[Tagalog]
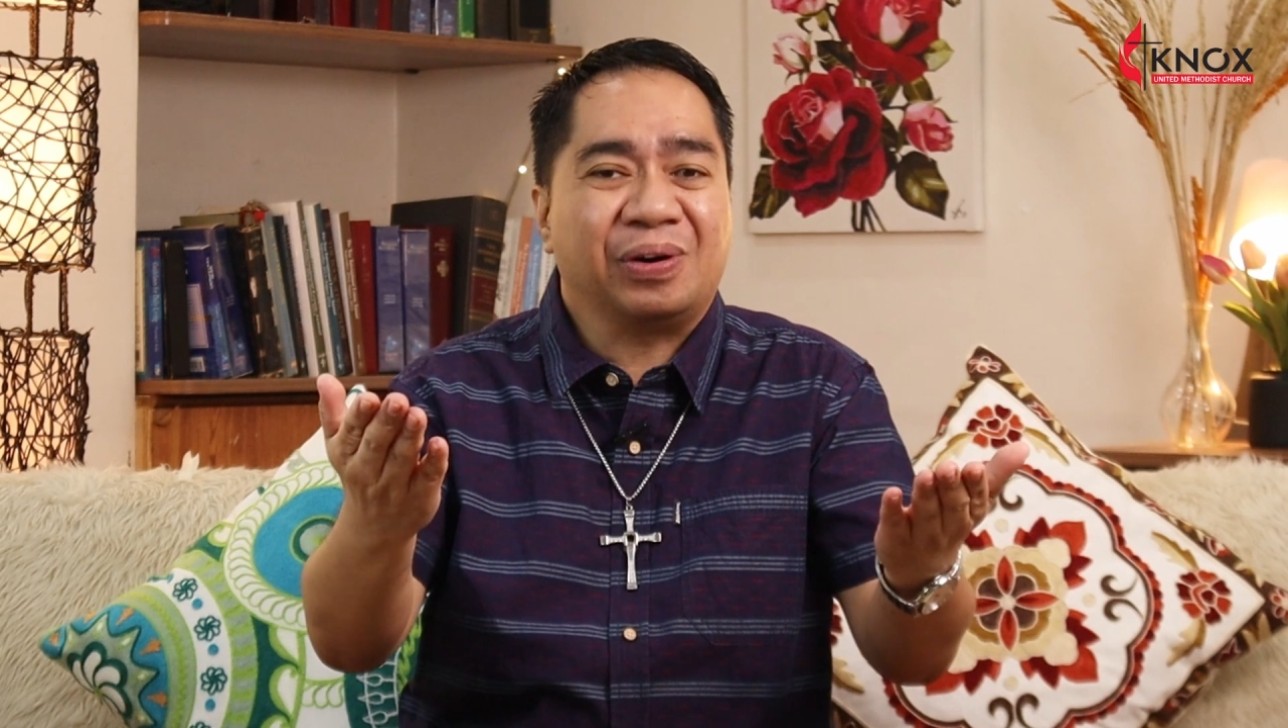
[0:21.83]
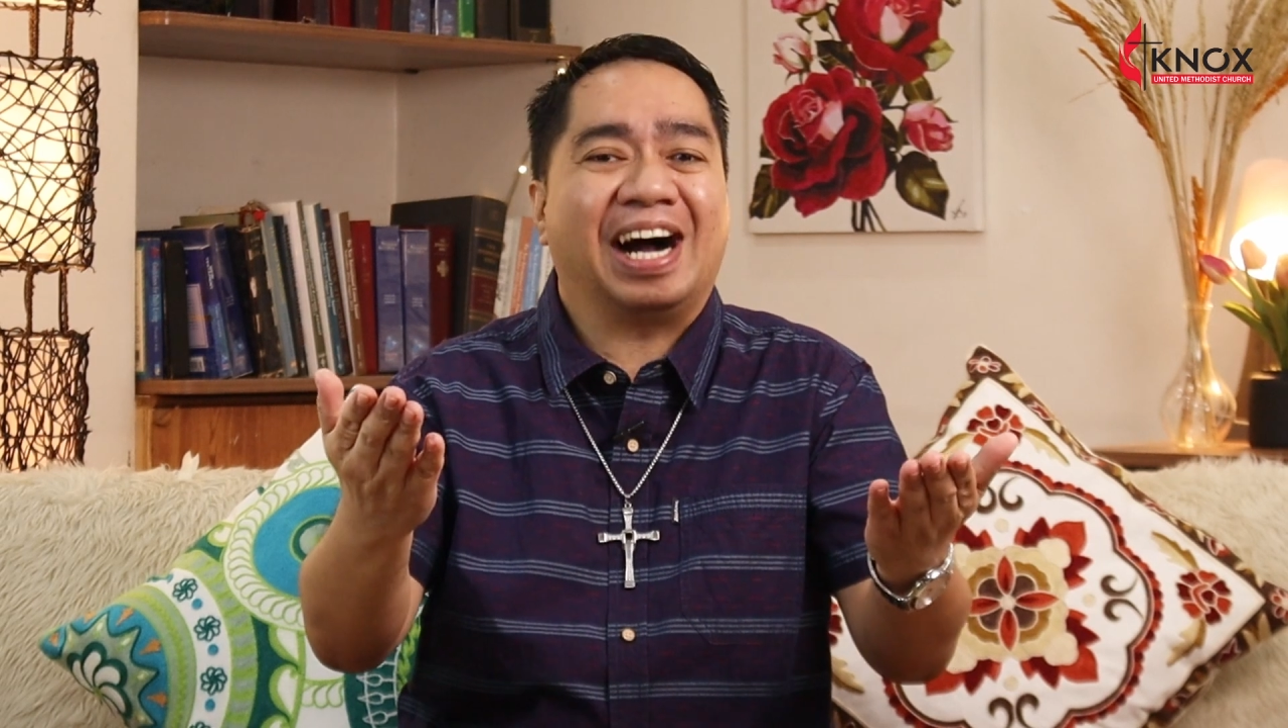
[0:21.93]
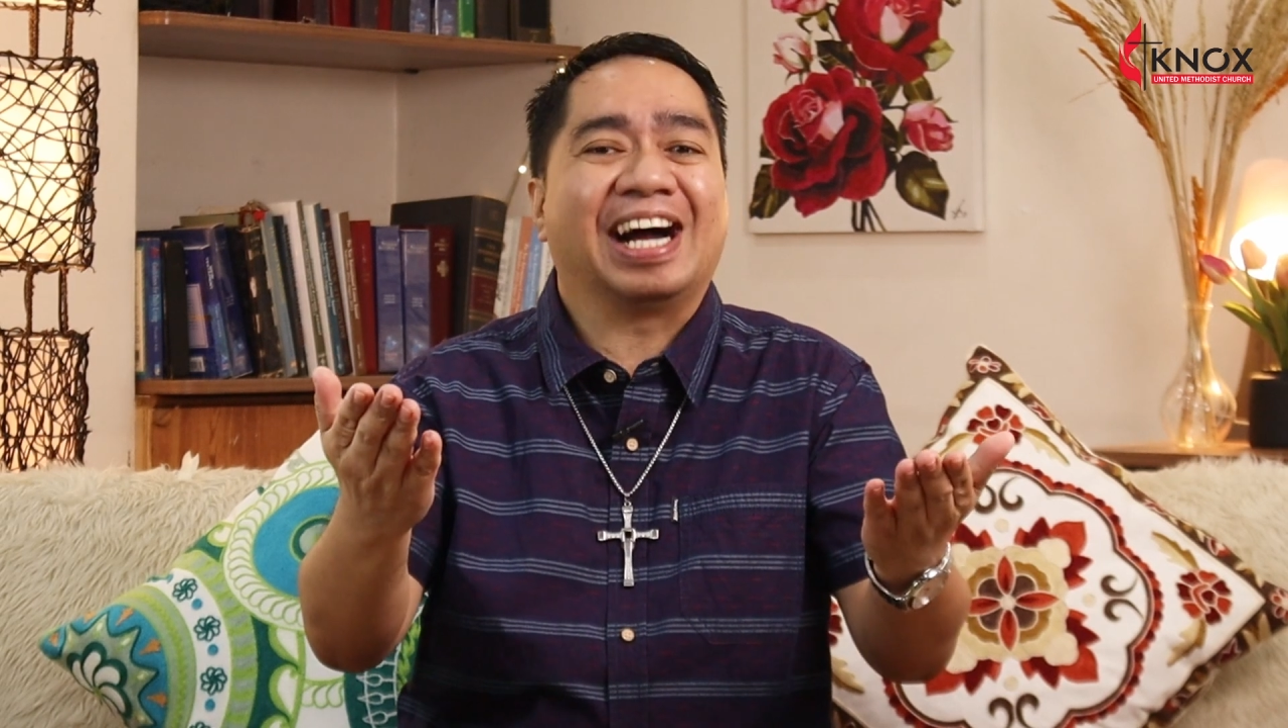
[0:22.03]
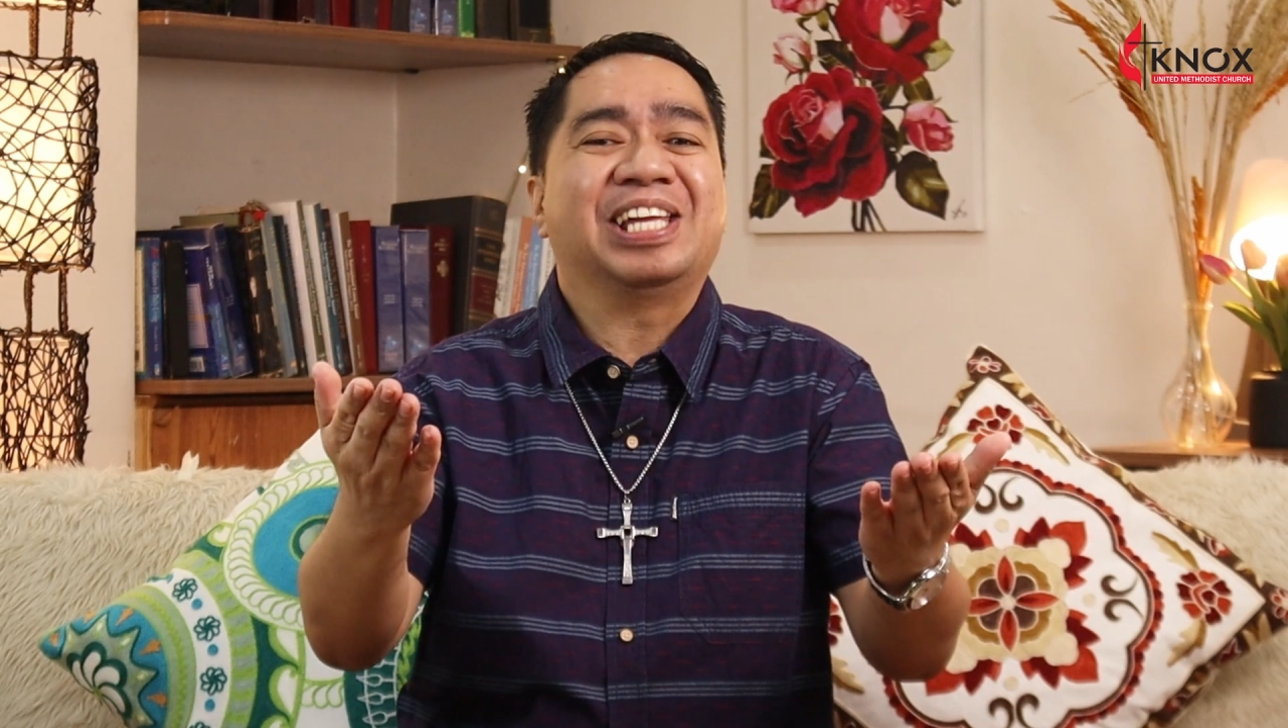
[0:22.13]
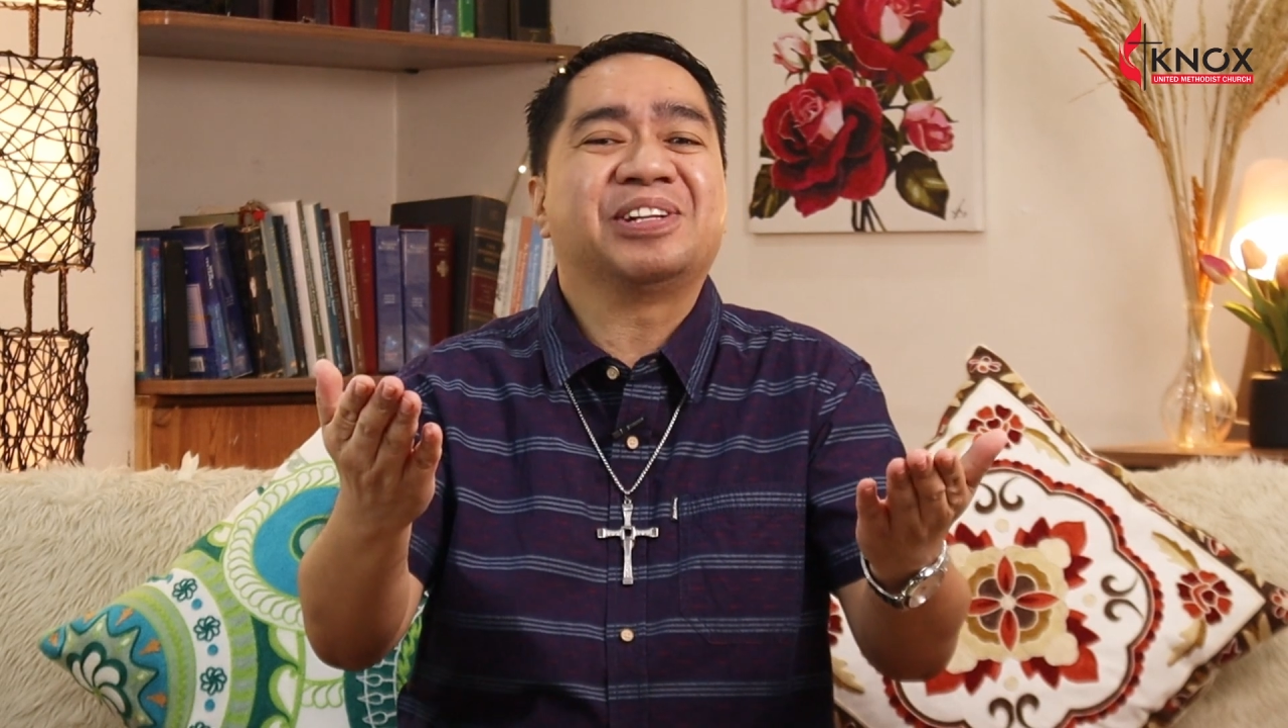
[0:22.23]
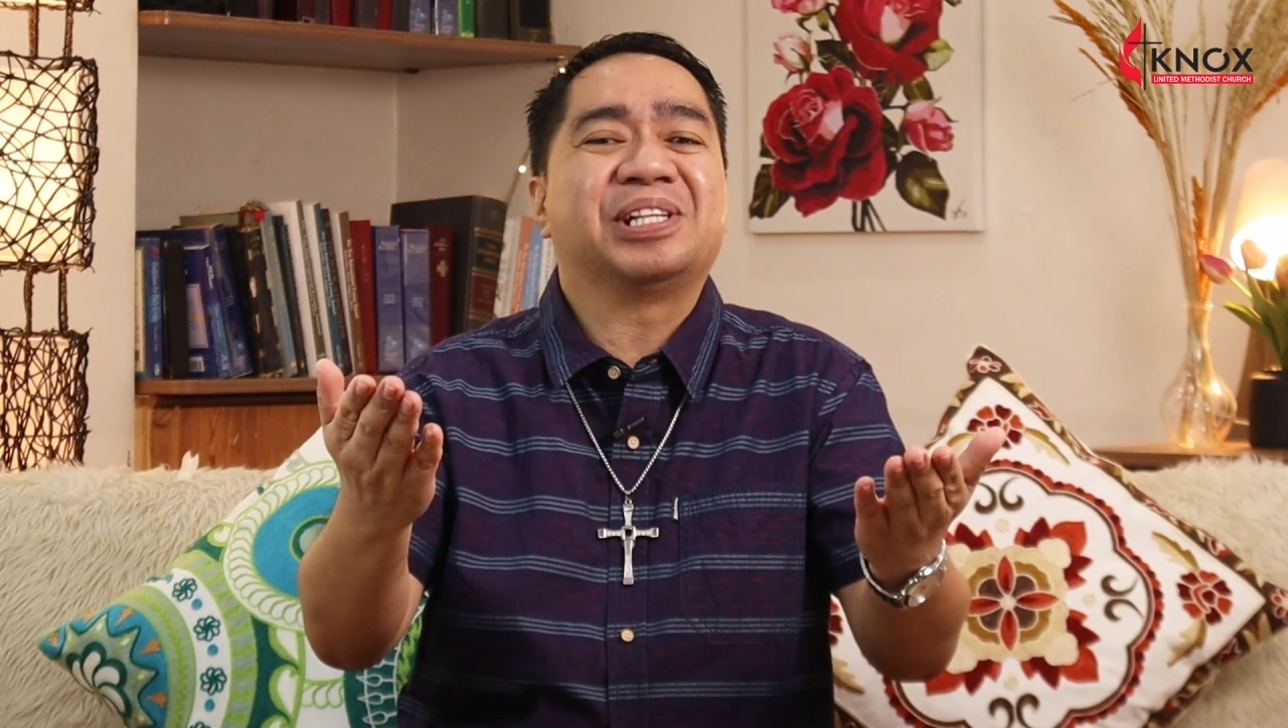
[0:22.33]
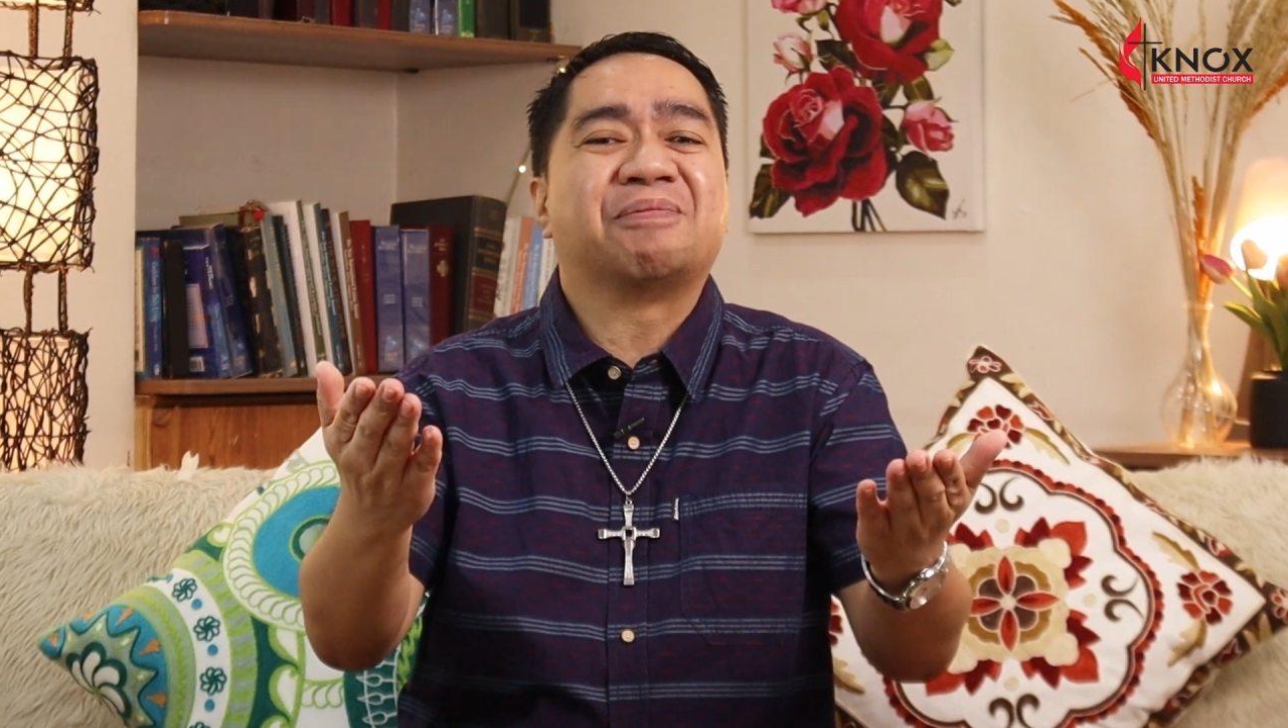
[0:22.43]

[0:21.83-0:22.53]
ang inyong